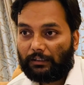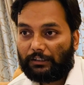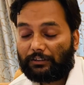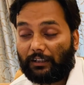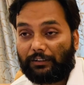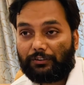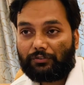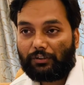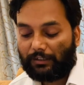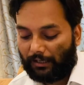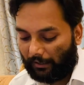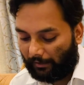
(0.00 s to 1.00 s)
इसका हिस्ट्री
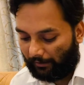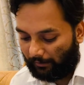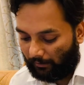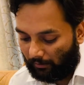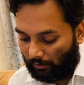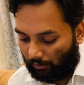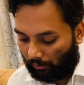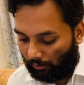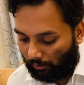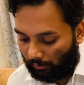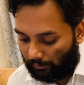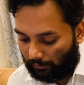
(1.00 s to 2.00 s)
क्या है
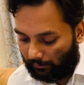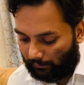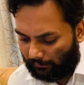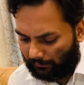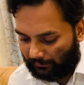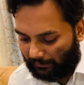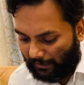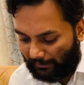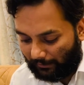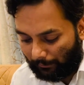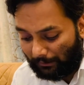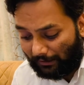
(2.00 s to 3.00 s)
और क्या ये
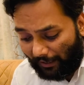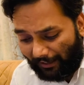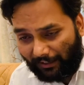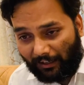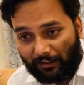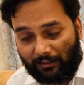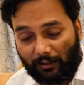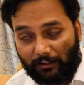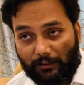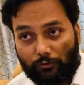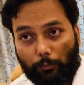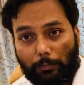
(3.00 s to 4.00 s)
कभी लाया गया था
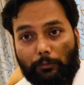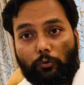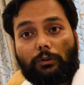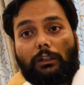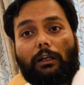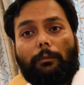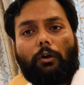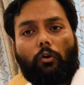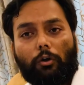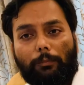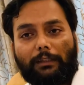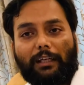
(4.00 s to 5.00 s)
या सुप्रीम कोर्ट ने कभी
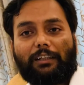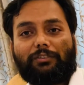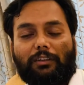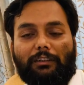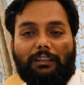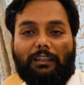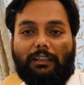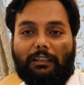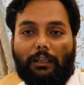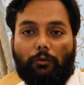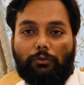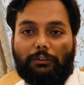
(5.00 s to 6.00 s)
और भी डायरेक्शन दिए थे
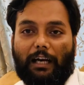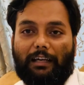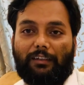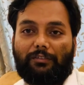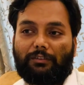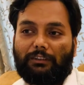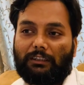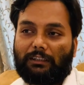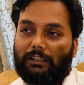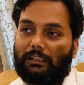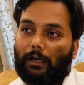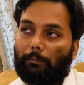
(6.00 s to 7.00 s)
क्या कुछ गाइडलाइंस दिए
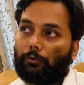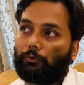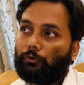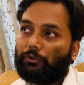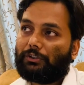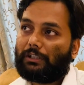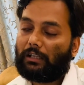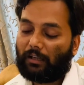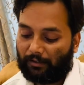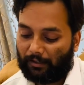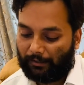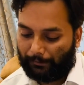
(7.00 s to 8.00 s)
थे कि आपको यूसीसी
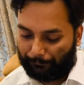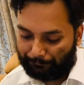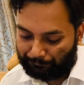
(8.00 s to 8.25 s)
लाना है